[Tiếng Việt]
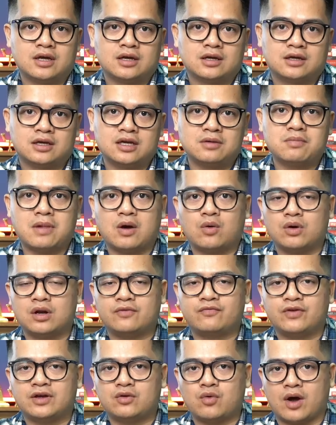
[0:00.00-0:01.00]
khi mà huấn
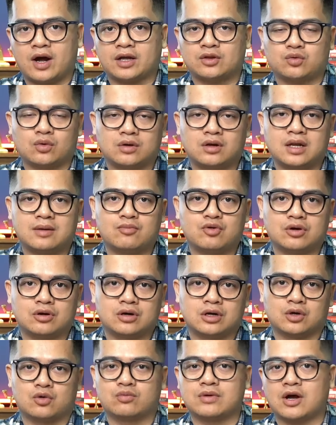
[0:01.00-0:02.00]
luyện viên Hoàng Anh Tuấn là một
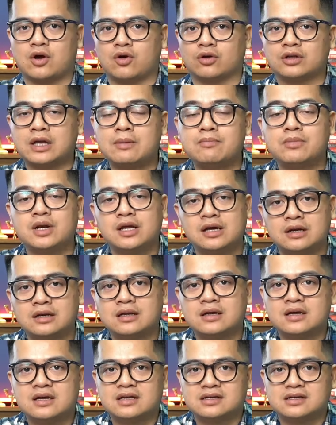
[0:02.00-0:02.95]
người cũng đã có thâm niên